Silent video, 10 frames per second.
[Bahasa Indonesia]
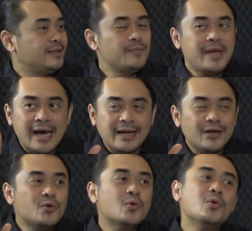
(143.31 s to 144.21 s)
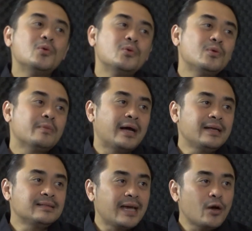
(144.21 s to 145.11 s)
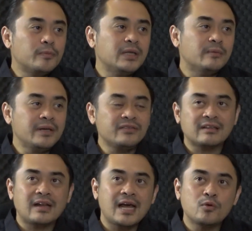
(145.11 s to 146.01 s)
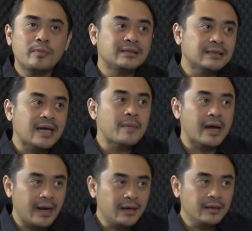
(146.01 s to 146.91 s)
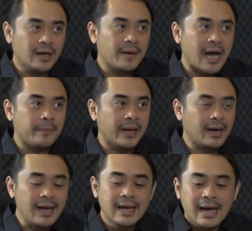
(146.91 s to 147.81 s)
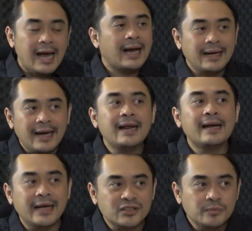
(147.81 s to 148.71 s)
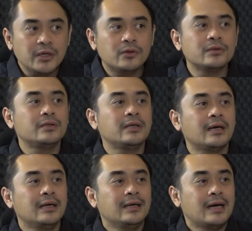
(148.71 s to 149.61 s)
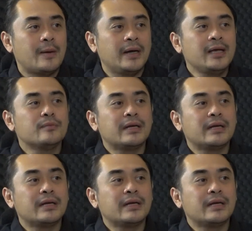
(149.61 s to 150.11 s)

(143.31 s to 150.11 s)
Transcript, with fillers: dibiarin dulu. Makanya saya optimis setelah Bupati Tabanan ke KPK akan ada next berikutnya. Apalagi